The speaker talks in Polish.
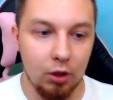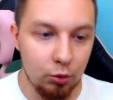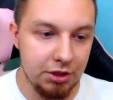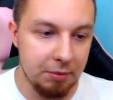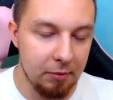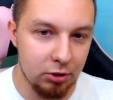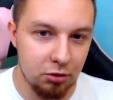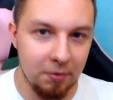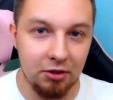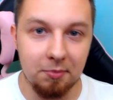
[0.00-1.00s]
ludzie po
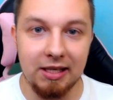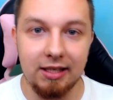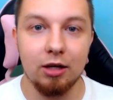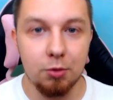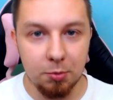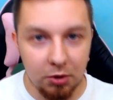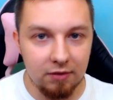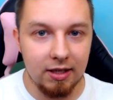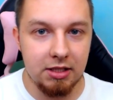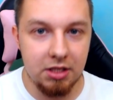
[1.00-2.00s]
prostu będą mieli jakąś
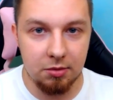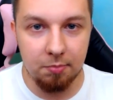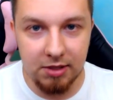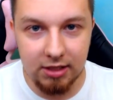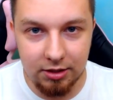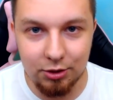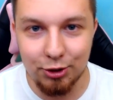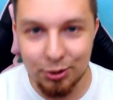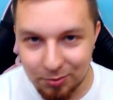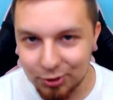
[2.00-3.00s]
motywację, żeby pisać
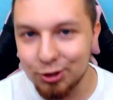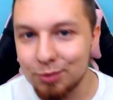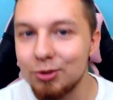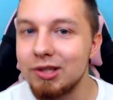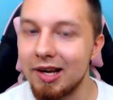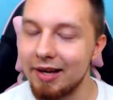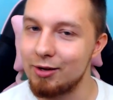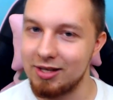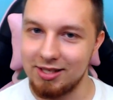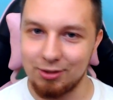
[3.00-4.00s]
coś, coś
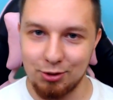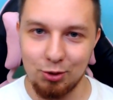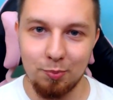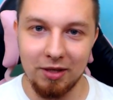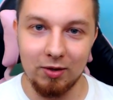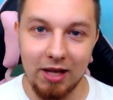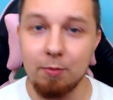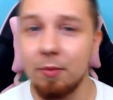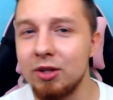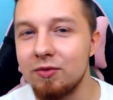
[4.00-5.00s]
mądrego, a nie coś głupiego,
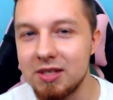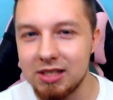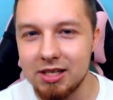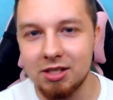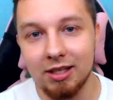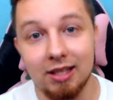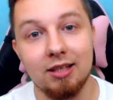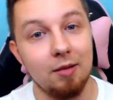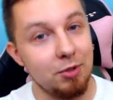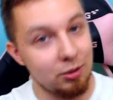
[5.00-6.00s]
tak? Bo będą wiedzieli, że
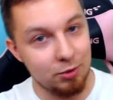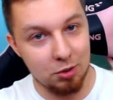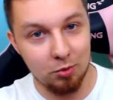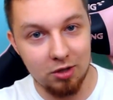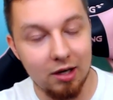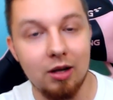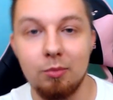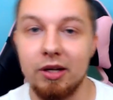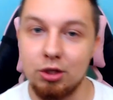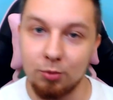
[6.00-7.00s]
kiedy napiszą coś mądrego
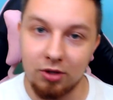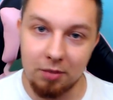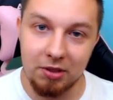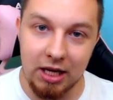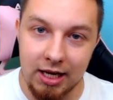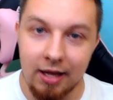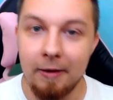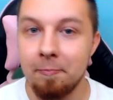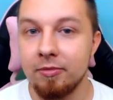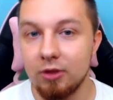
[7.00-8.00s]
albo jakieś mądre pytanie,
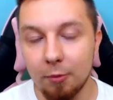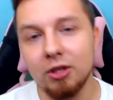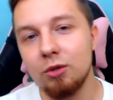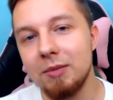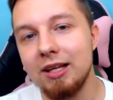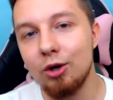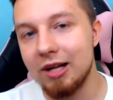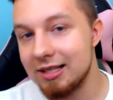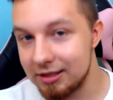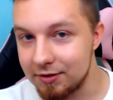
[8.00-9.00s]
to będą mieli
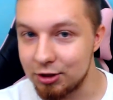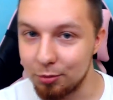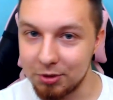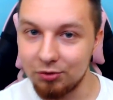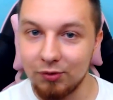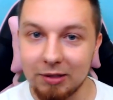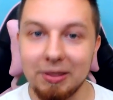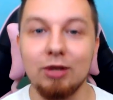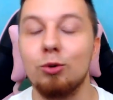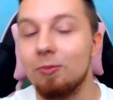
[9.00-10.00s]
okazję wystąpić w
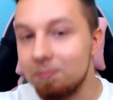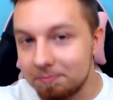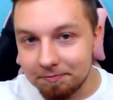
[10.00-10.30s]
filmiku.